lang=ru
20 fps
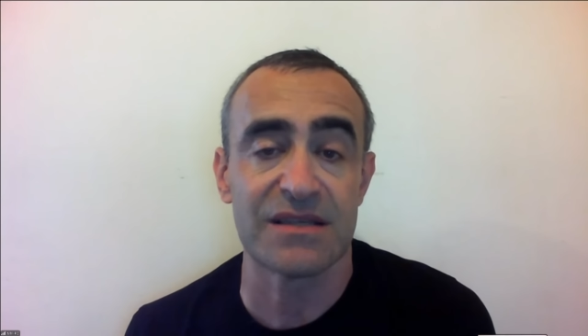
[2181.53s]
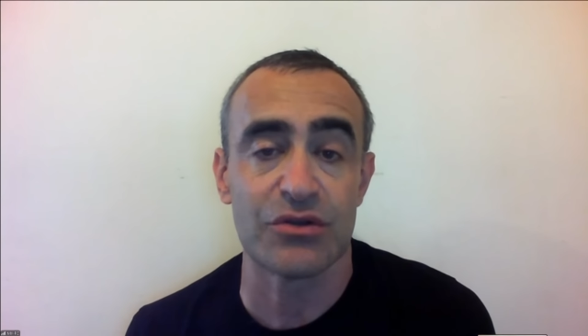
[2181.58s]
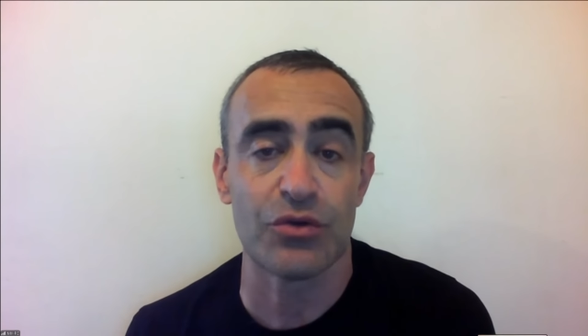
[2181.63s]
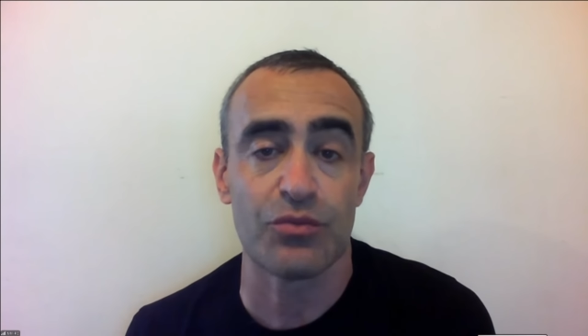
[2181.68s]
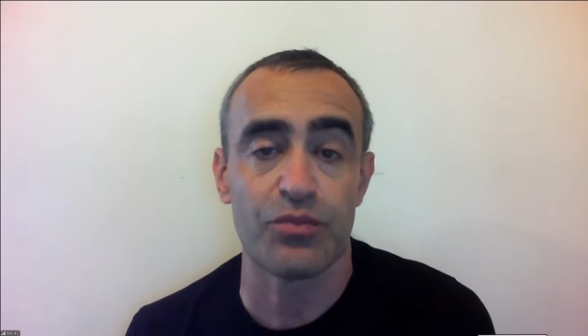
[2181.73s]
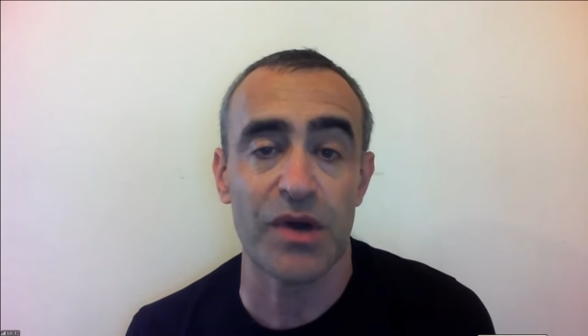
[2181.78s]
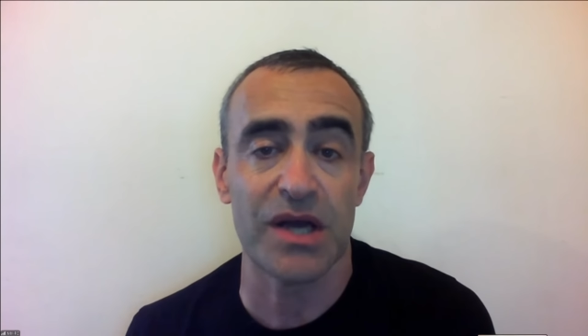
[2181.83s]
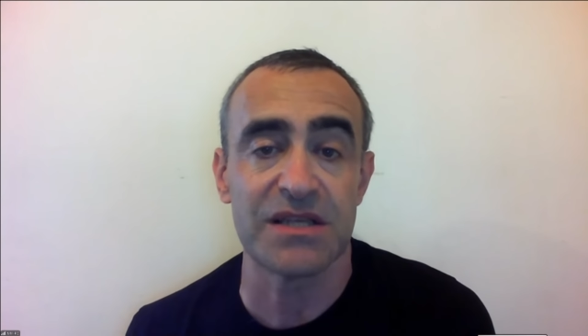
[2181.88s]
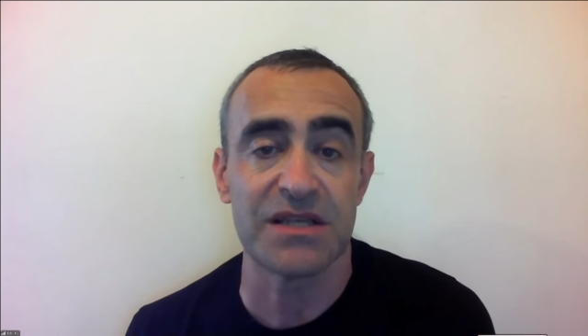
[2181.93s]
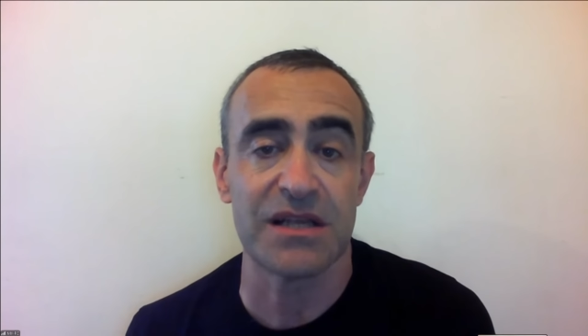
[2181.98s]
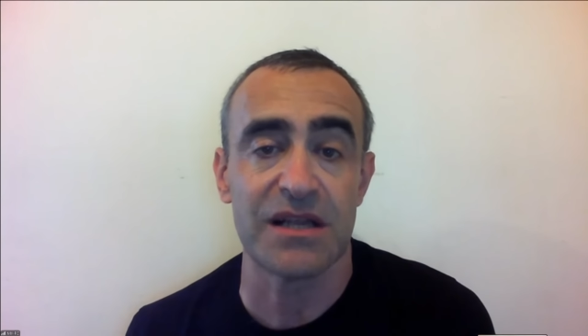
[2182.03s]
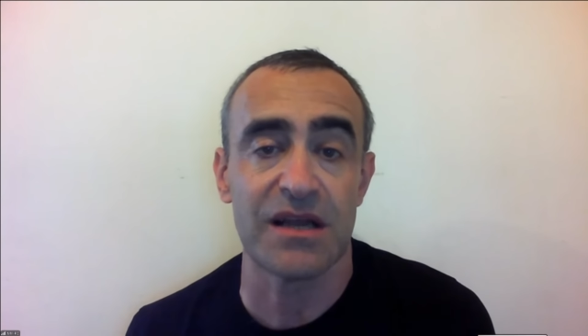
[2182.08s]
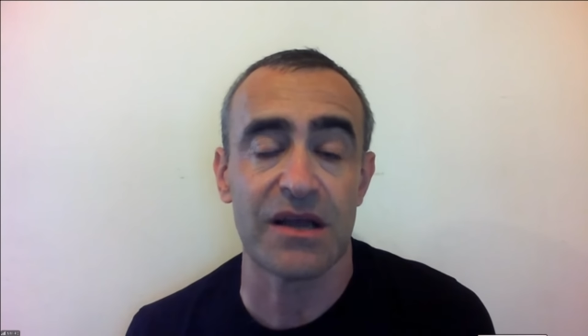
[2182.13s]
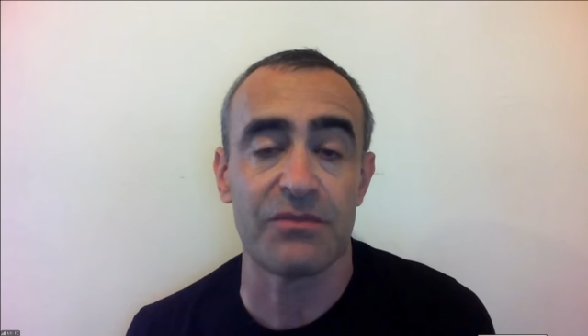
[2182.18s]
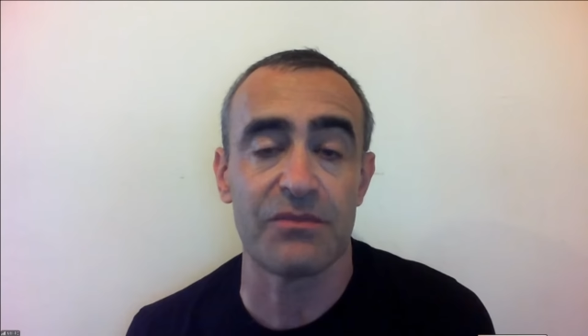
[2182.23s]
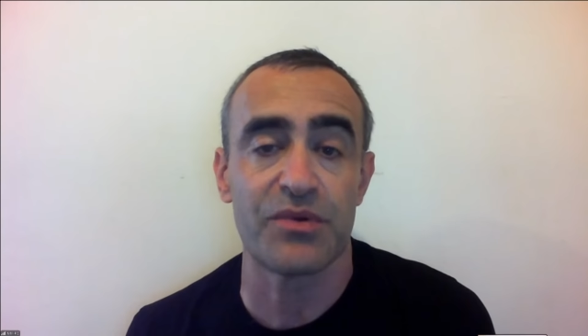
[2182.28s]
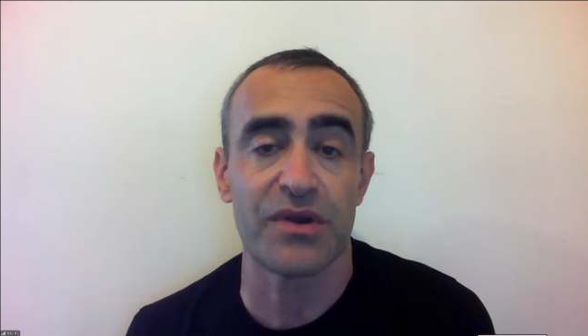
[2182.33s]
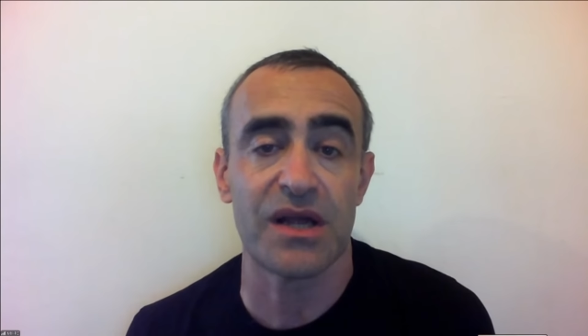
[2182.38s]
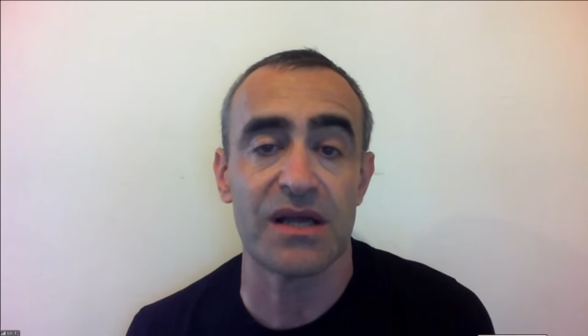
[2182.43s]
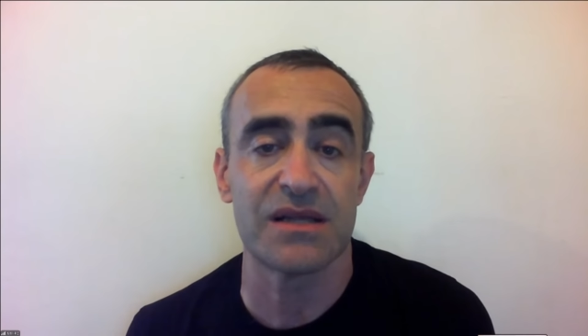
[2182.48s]

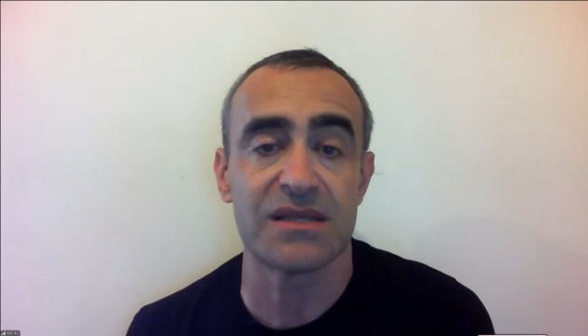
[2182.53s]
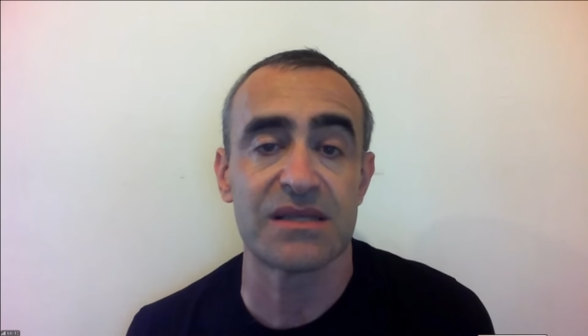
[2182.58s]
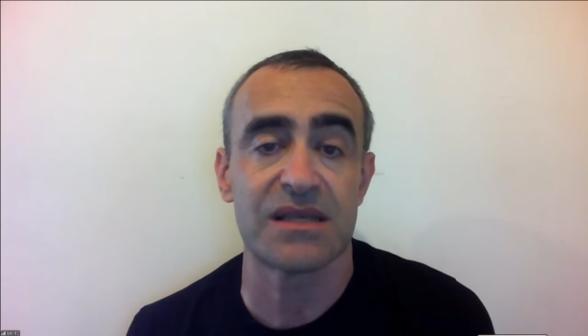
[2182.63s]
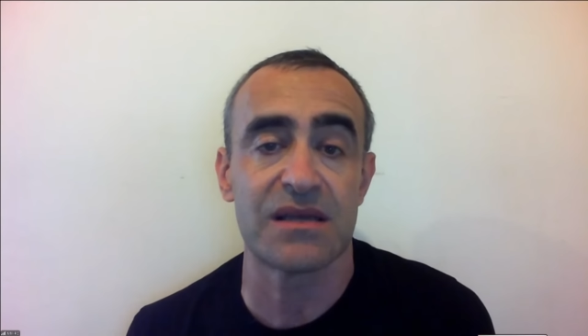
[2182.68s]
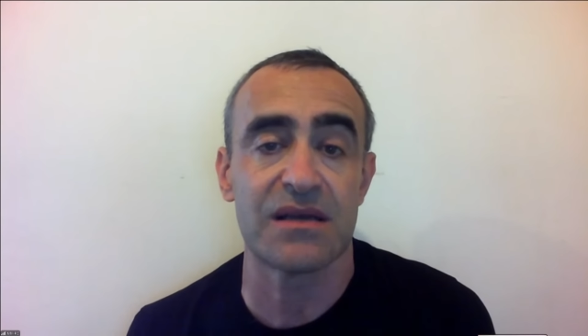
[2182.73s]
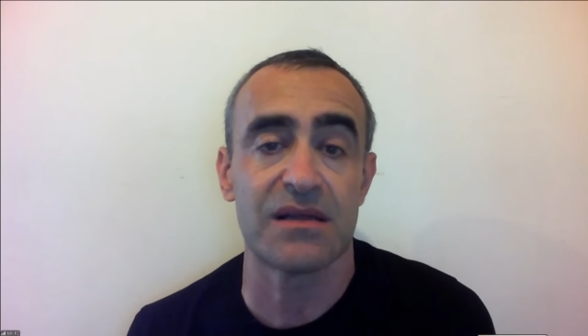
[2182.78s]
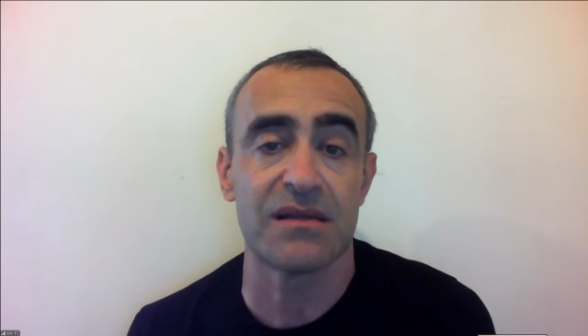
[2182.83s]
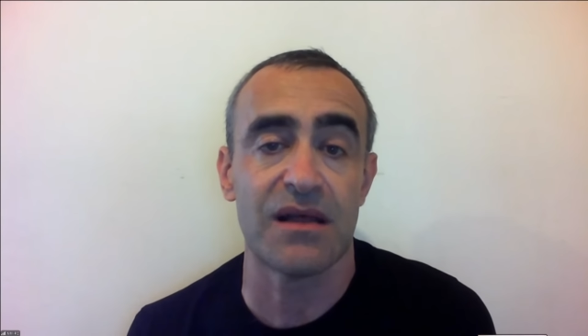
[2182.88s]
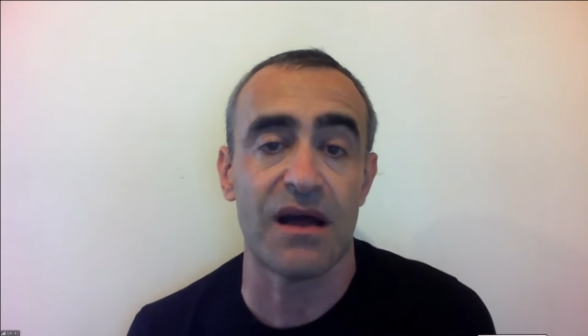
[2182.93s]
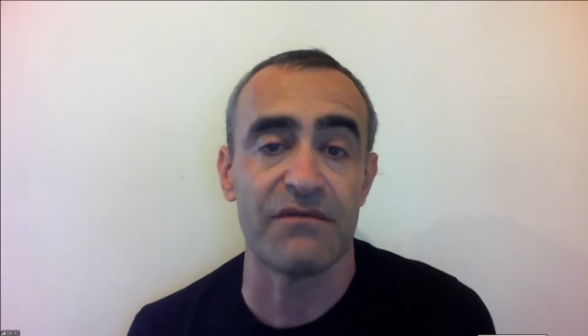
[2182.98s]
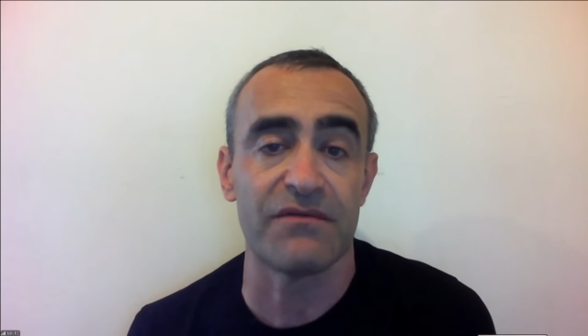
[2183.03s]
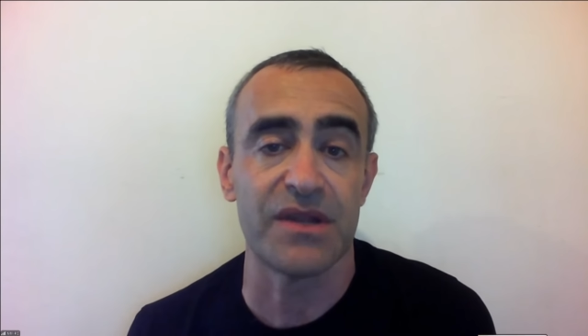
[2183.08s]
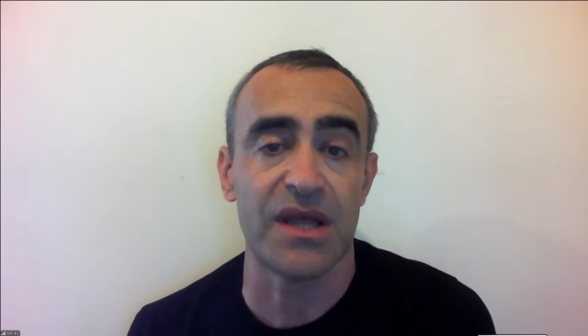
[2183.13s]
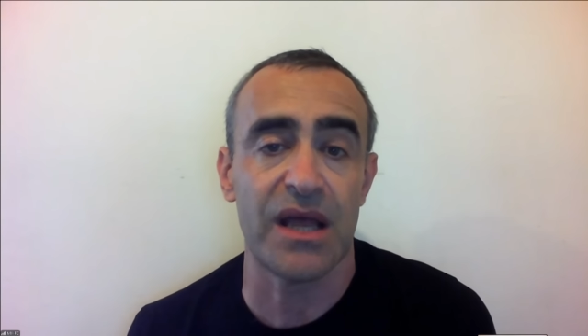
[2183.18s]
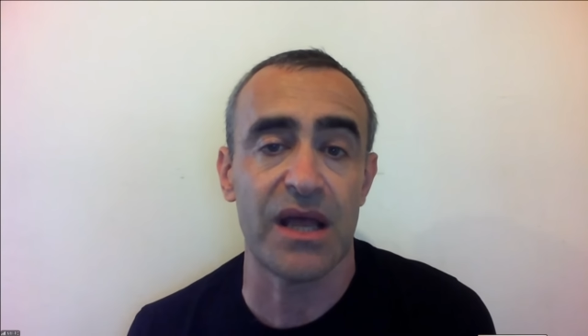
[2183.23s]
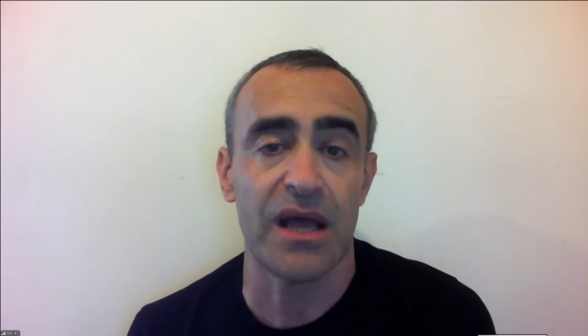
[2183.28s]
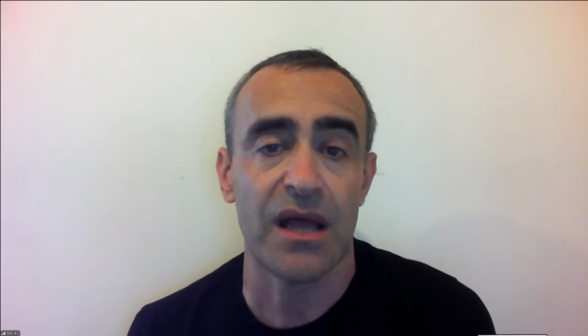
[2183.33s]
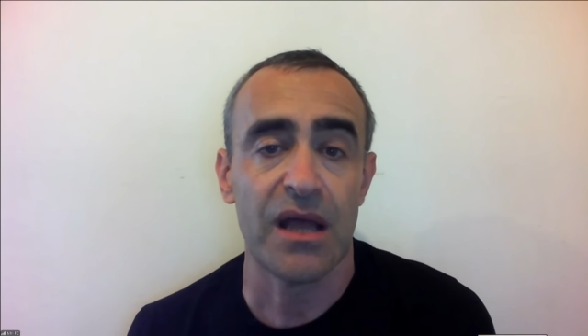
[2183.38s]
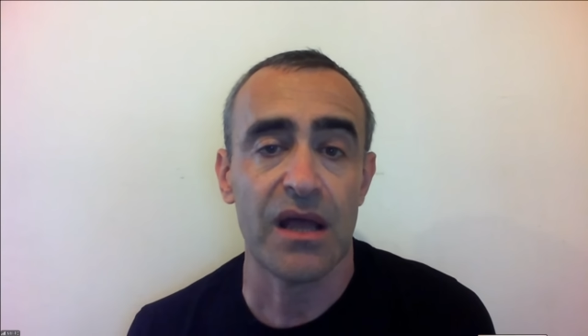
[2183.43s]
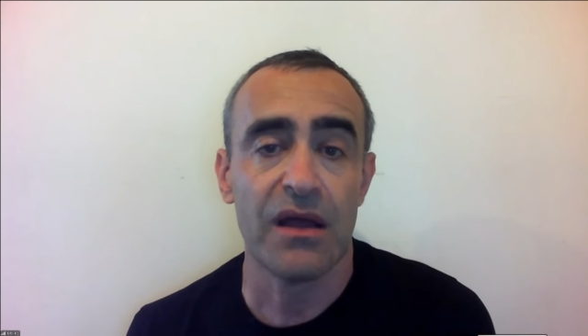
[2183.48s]
наступательных операций.
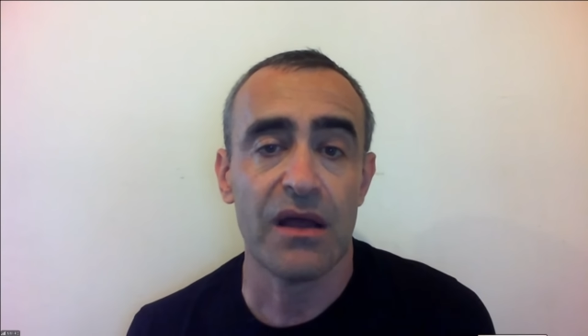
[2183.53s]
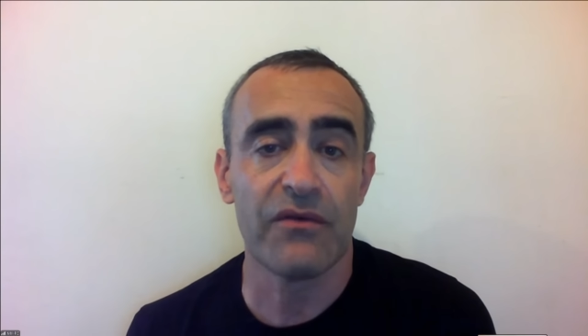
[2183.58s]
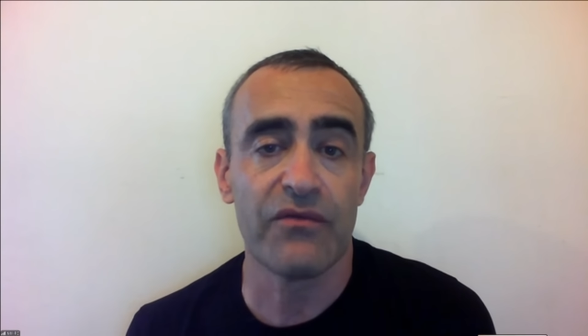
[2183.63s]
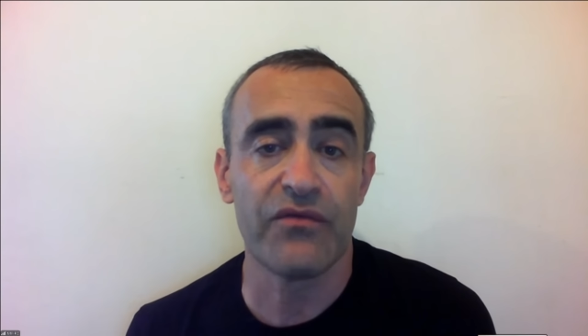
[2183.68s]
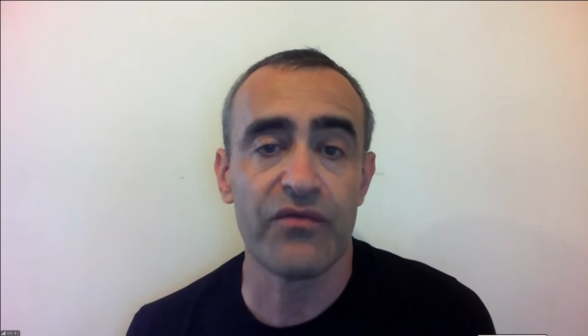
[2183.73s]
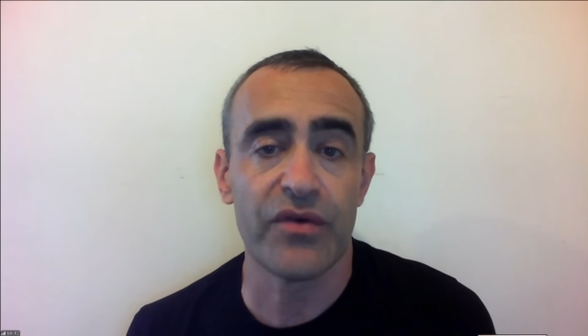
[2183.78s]
Главное